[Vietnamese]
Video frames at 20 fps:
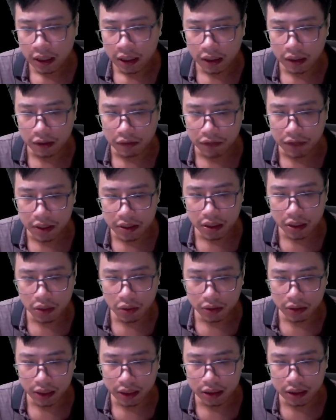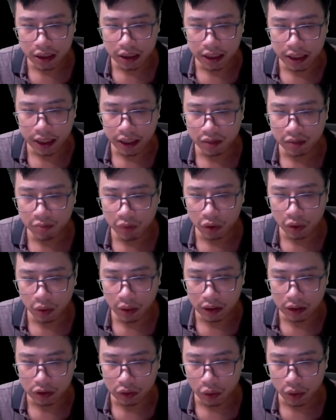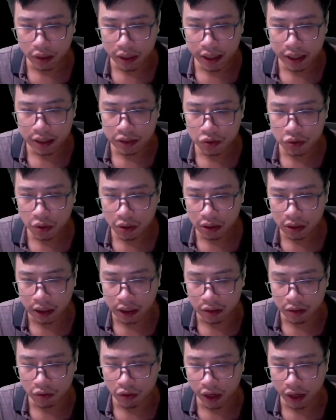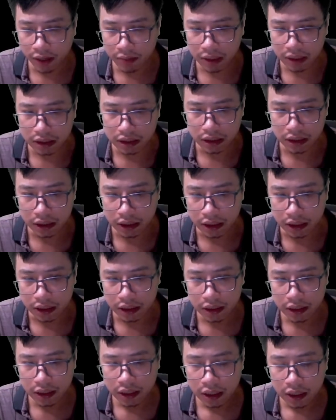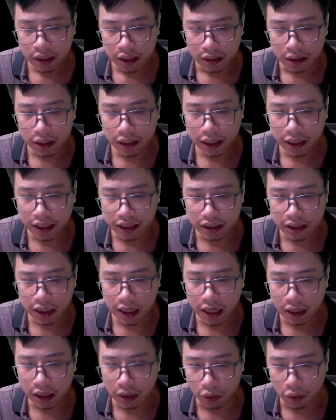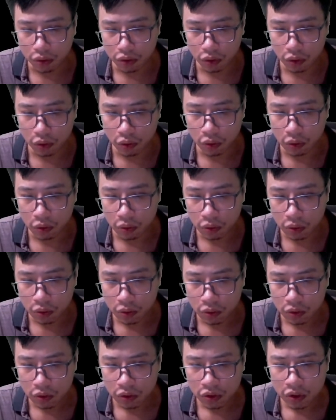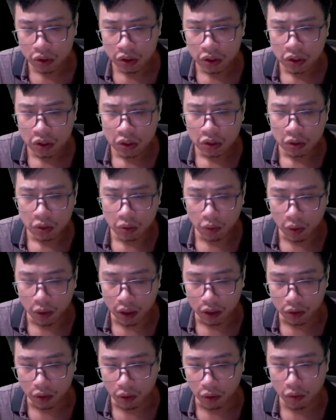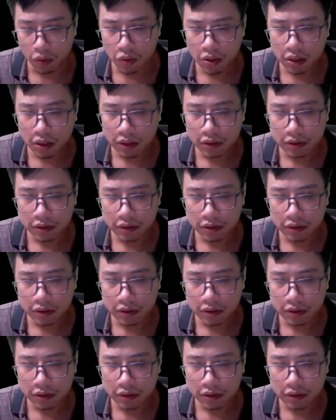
Ở phía dưới của thành trì này có một khoảng tối đen suốt đời không có ánh mặt trời. Nơi này chính là ngục tù của cổ quốc,